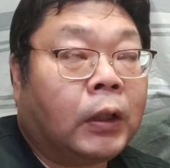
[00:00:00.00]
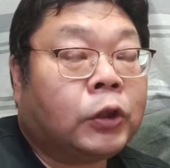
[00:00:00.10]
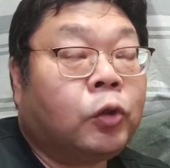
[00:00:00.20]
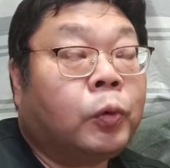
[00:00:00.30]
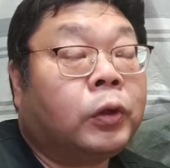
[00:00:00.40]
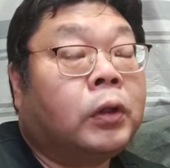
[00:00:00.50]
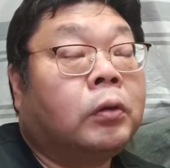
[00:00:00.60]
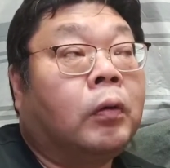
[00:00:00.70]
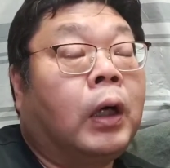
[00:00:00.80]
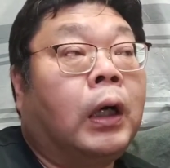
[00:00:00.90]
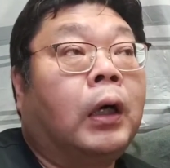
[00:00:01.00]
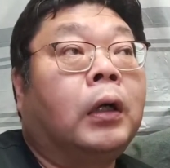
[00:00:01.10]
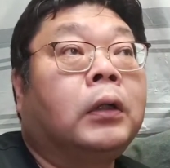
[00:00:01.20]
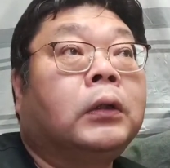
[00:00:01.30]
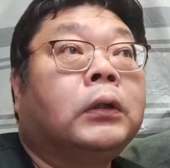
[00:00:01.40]
私の持ってるの
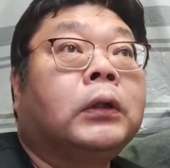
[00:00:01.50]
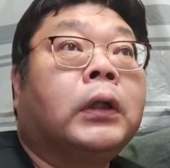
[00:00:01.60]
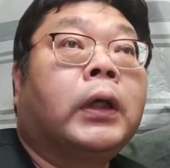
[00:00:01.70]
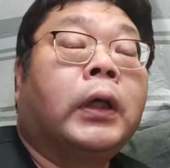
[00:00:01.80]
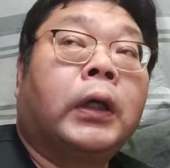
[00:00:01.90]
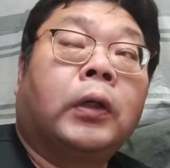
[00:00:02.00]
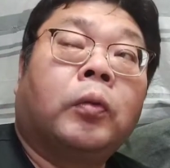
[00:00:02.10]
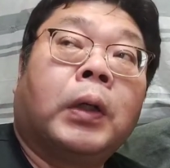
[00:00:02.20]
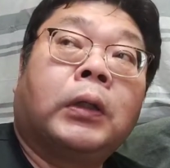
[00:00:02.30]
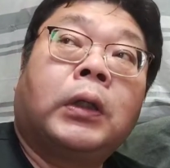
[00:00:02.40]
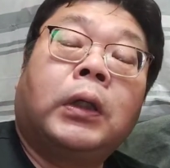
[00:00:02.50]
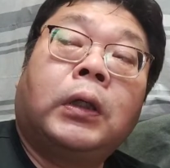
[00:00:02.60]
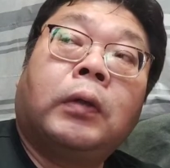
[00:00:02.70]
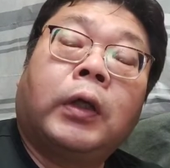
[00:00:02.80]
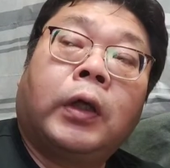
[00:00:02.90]
は、えっ、ー、と、
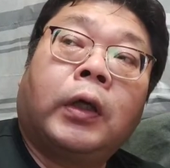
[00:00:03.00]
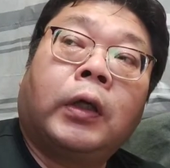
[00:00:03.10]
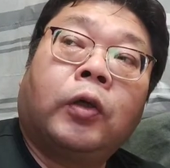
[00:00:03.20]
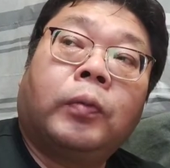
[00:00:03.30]
バッテリーはね、